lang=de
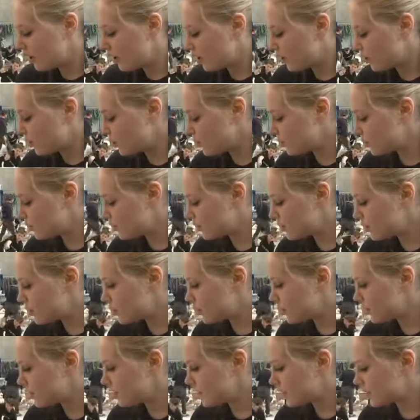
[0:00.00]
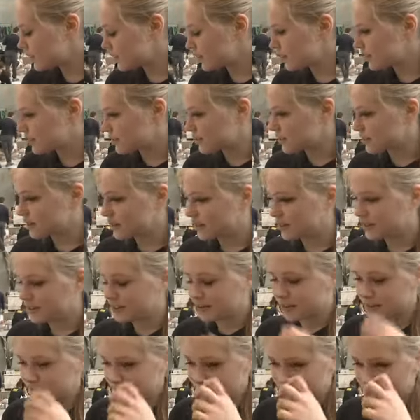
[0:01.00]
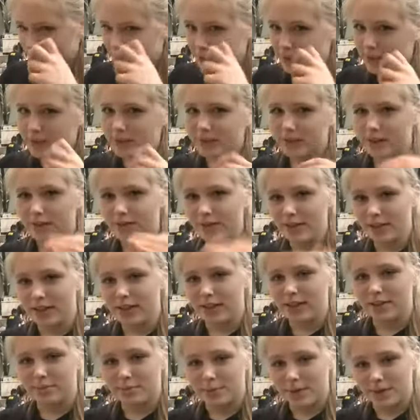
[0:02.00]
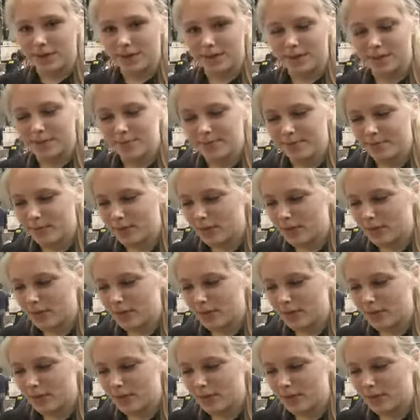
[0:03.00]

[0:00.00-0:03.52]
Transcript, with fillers: und äh, dass es äh, der Winkel passt.